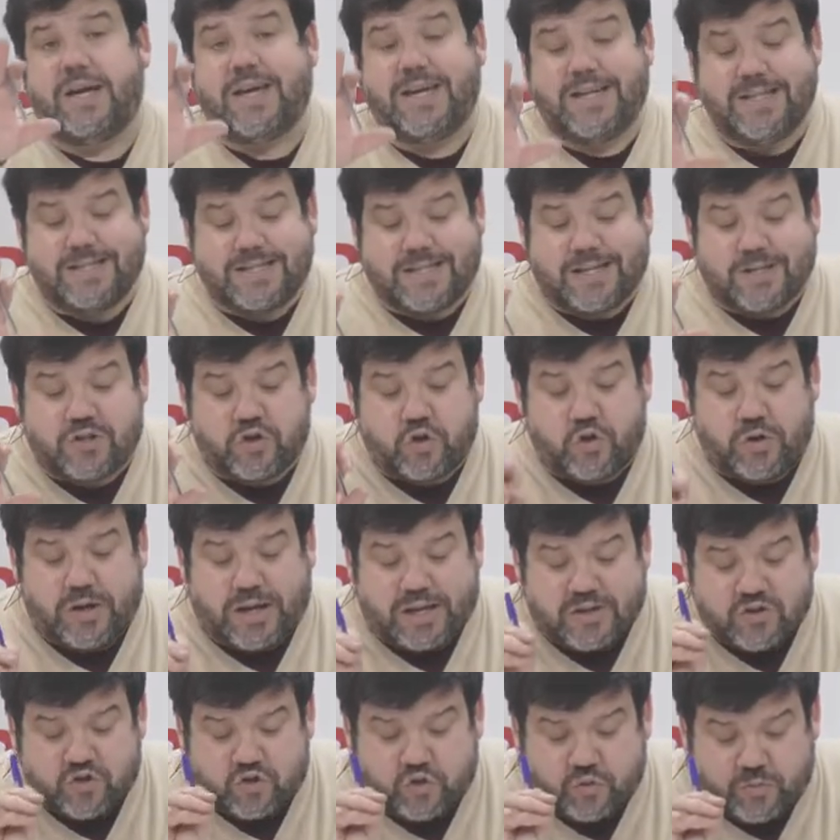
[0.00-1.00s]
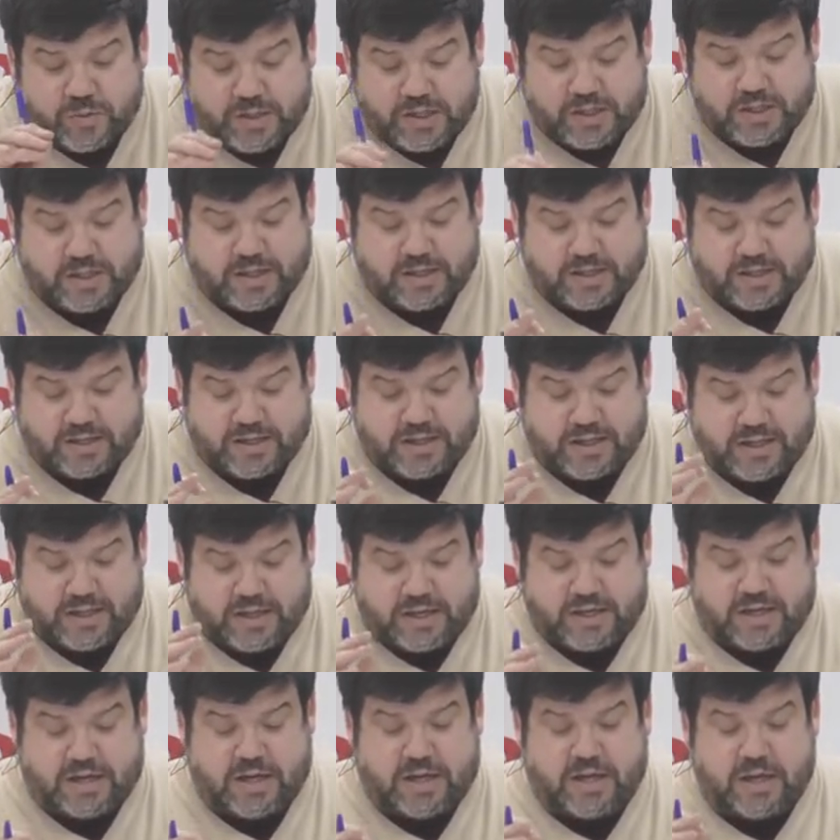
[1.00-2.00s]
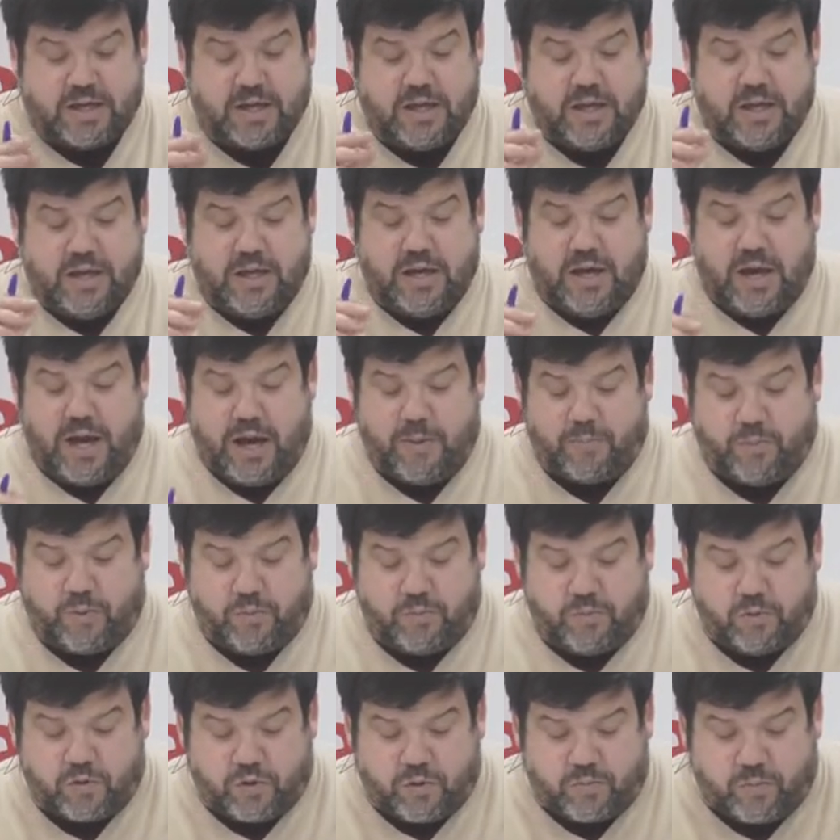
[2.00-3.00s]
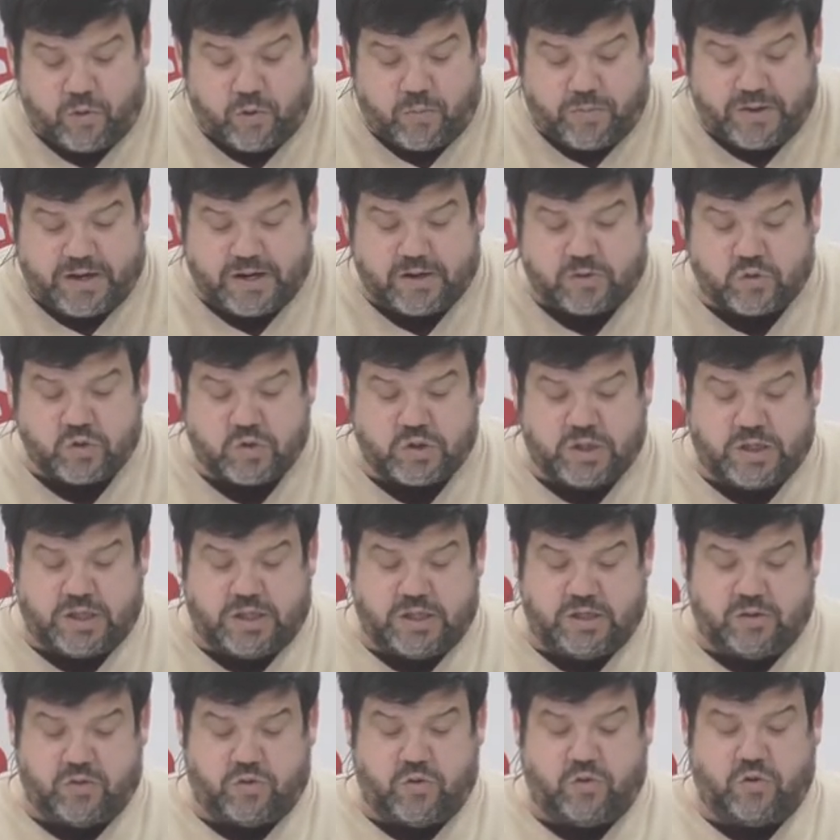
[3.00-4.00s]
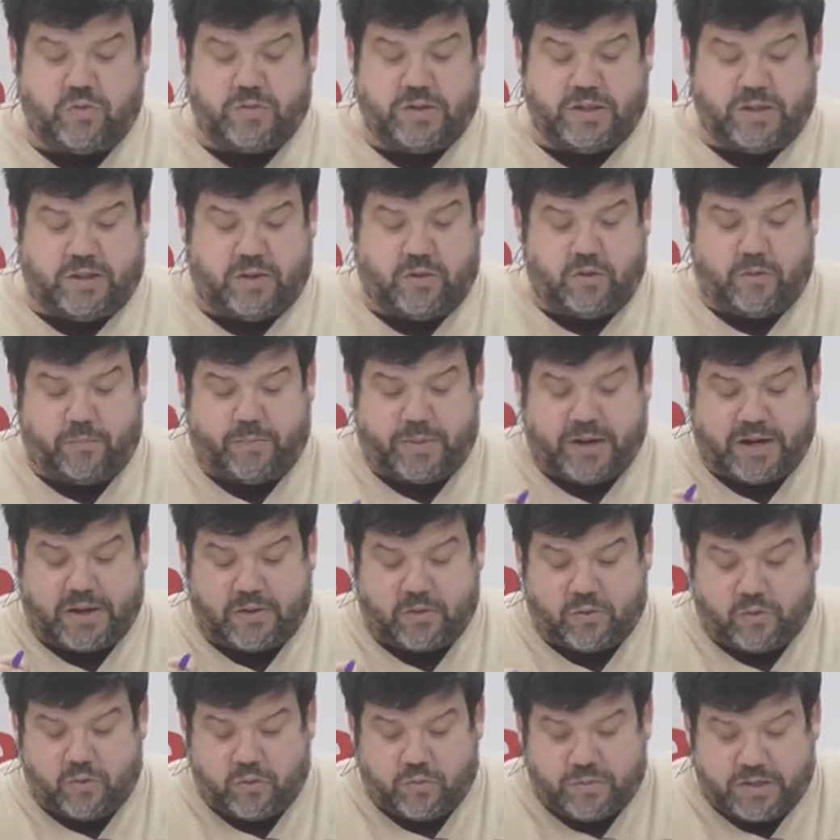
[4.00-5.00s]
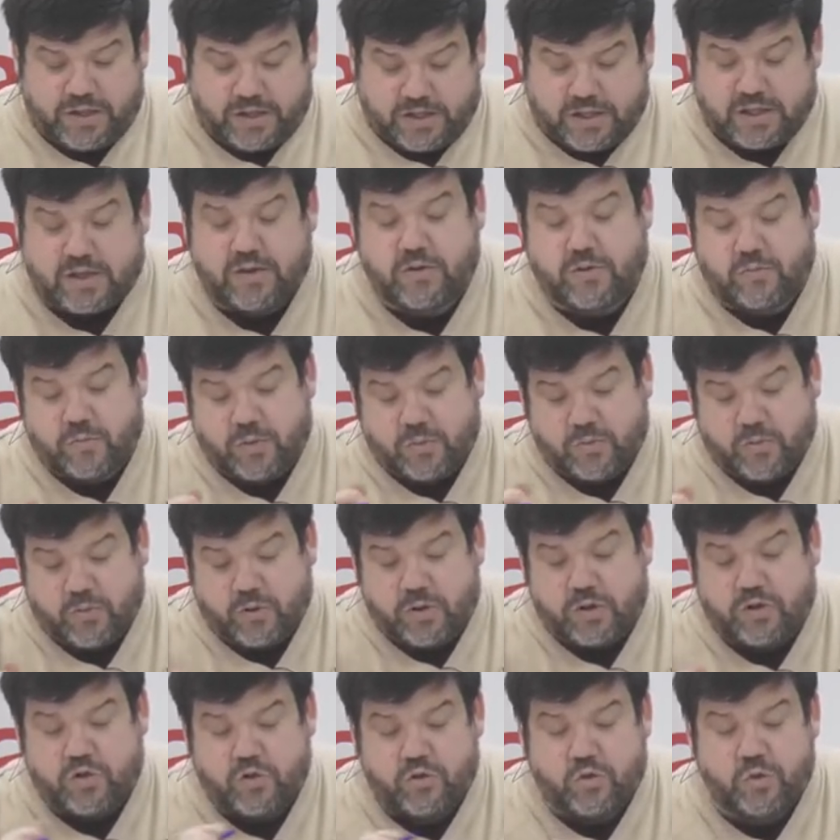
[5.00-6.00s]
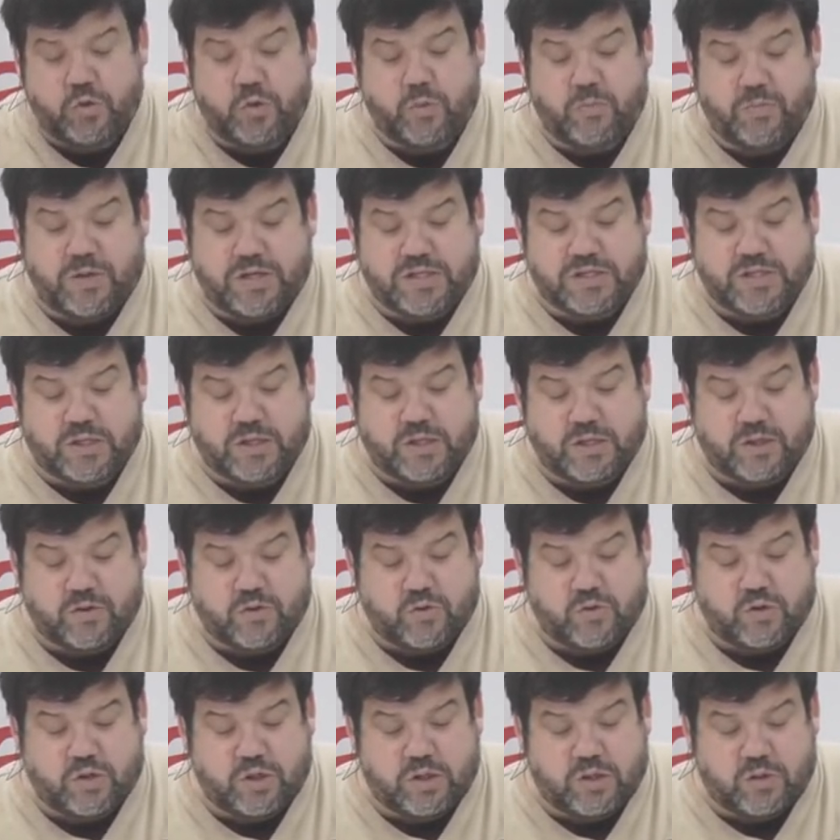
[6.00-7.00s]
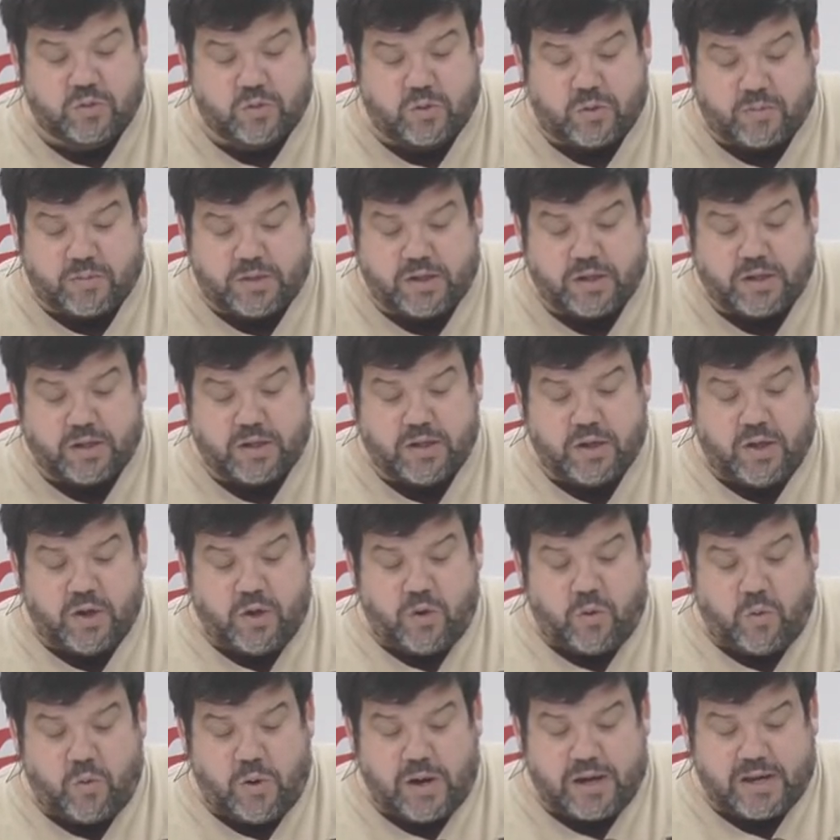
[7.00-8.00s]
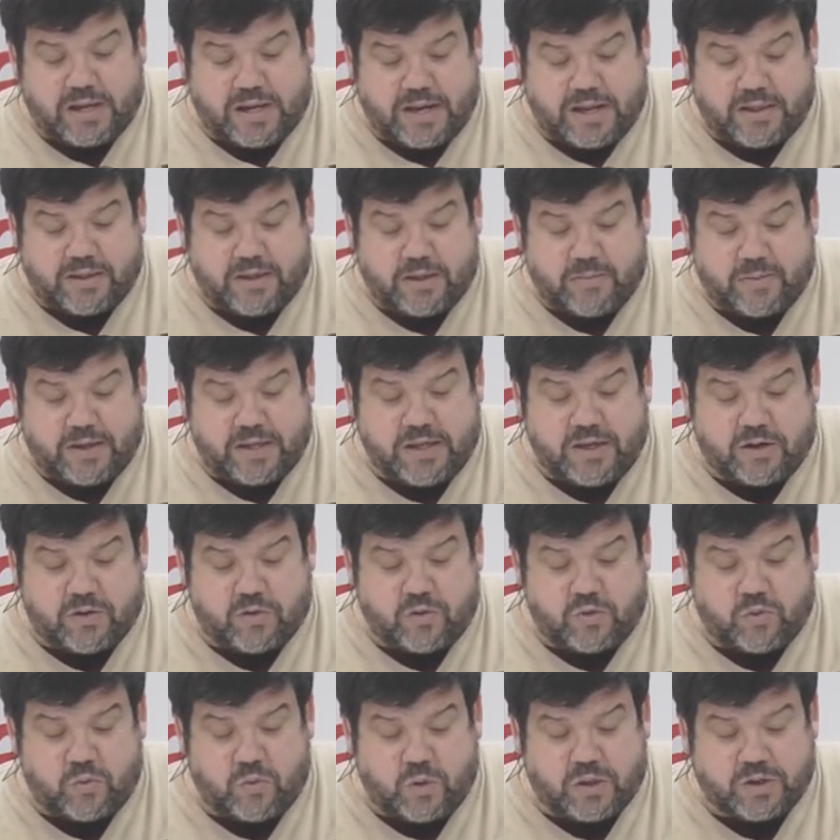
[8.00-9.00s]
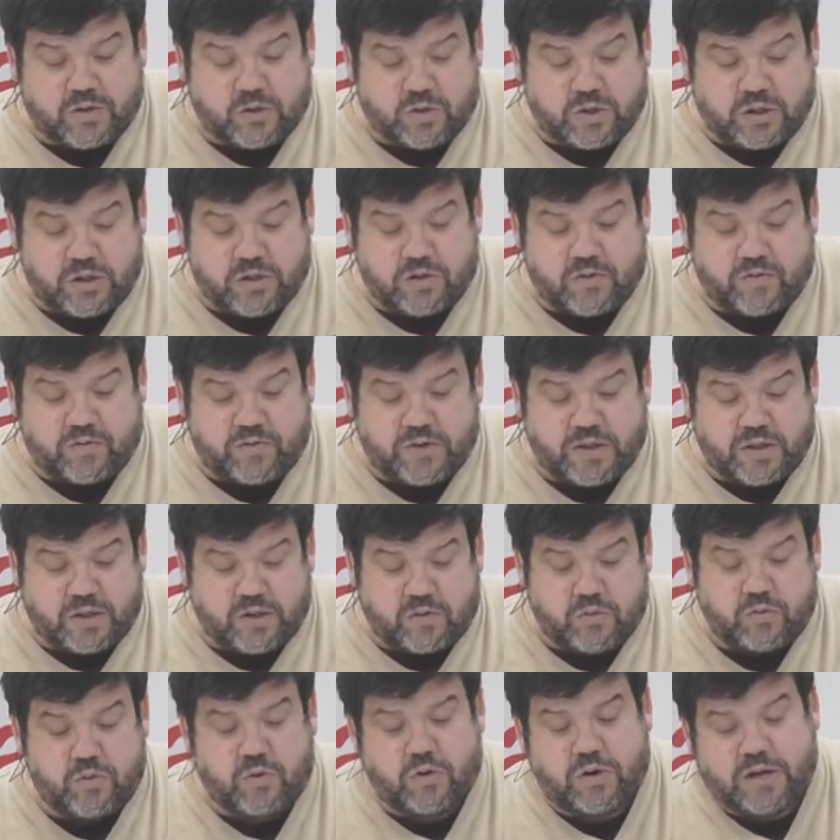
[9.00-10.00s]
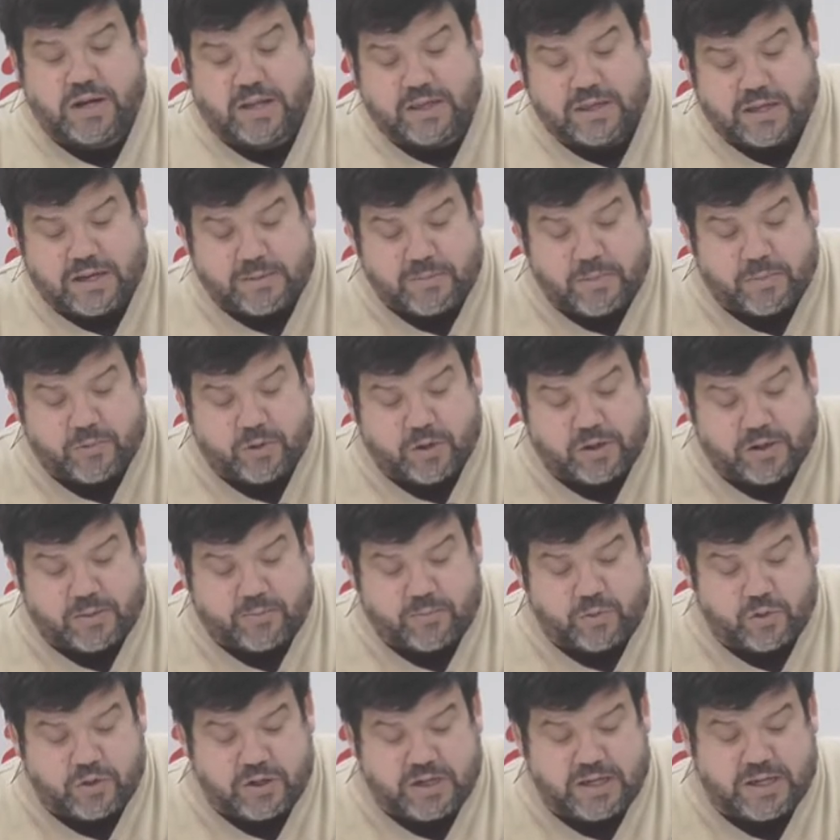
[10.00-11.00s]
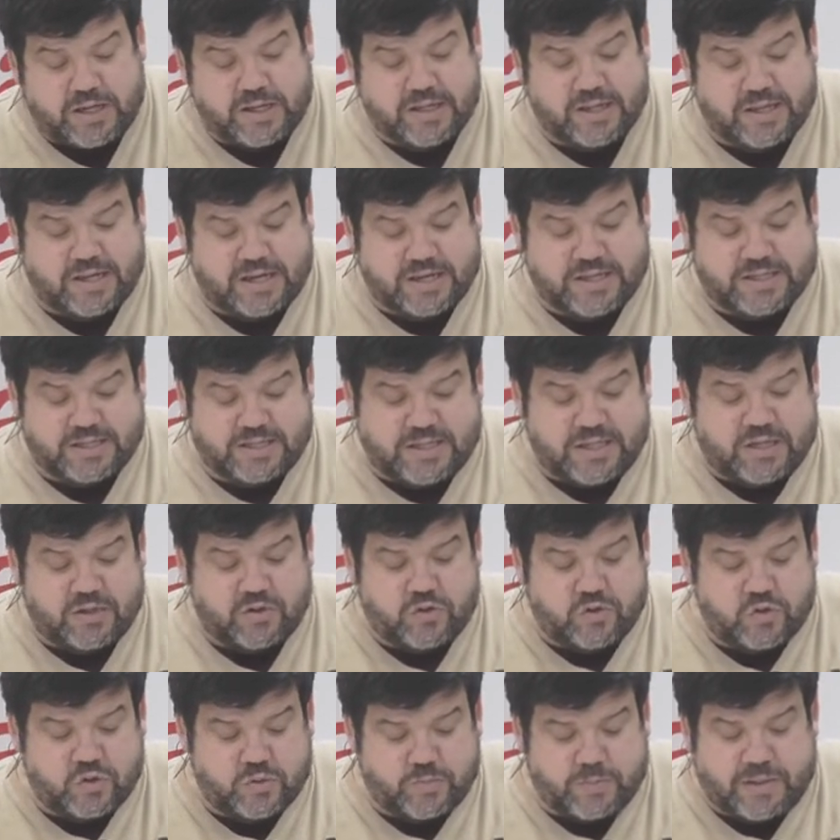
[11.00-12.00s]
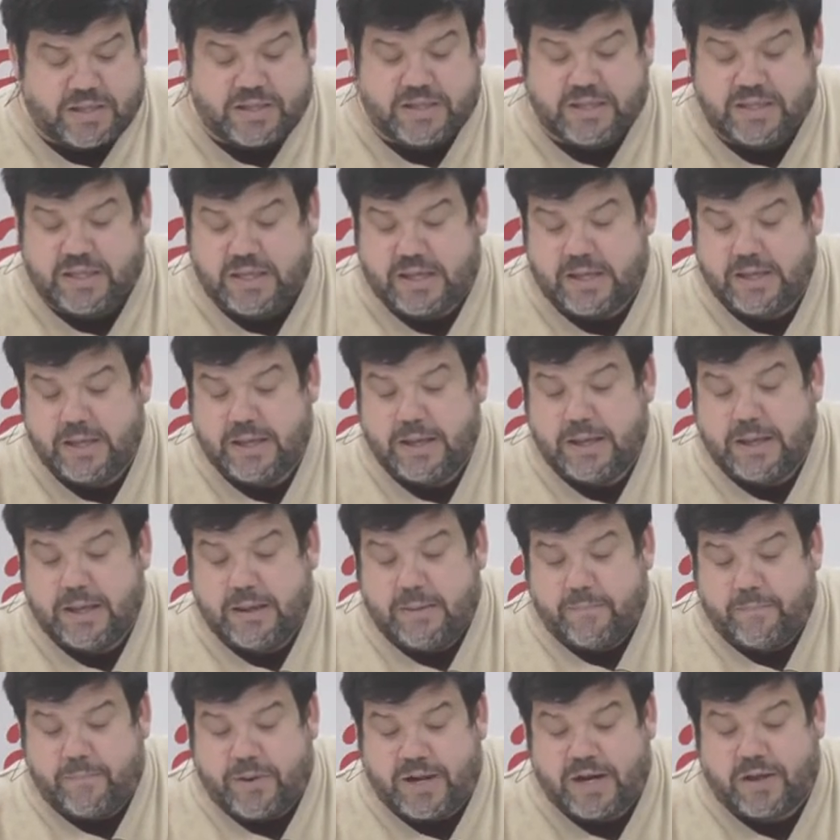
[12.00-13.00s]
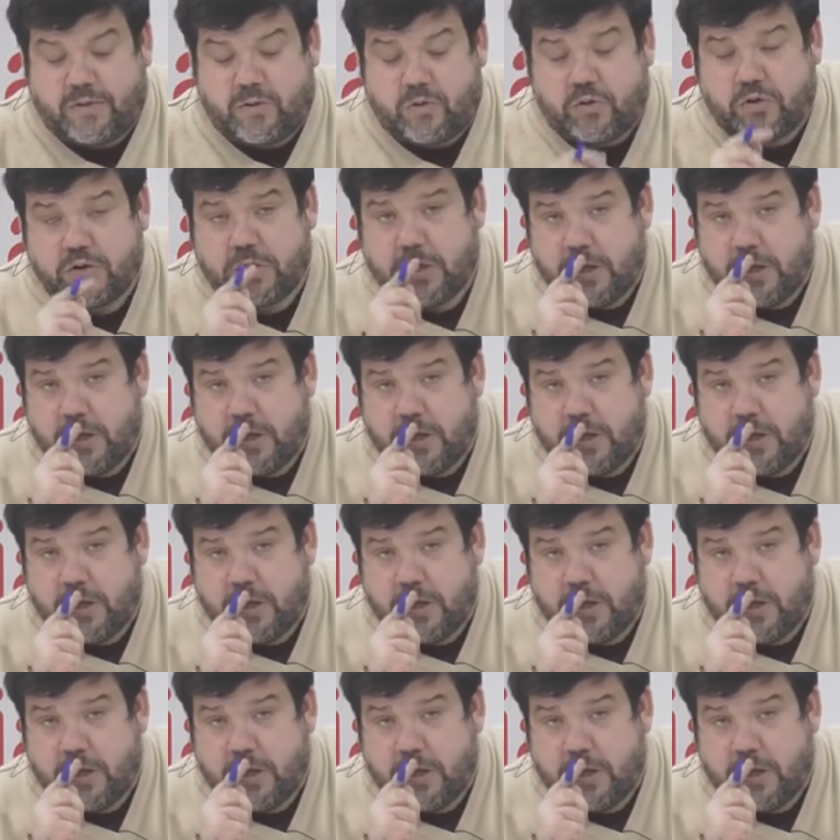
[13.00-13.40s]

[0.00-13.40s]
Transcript: Estas son las subidas que deja a pueblos como Olvera con 692 parados, Ubrique, como hemos dicho, con 2.689 o Alcalá del Valle con 421, grazarén por ejemplo, tiene 320 parados.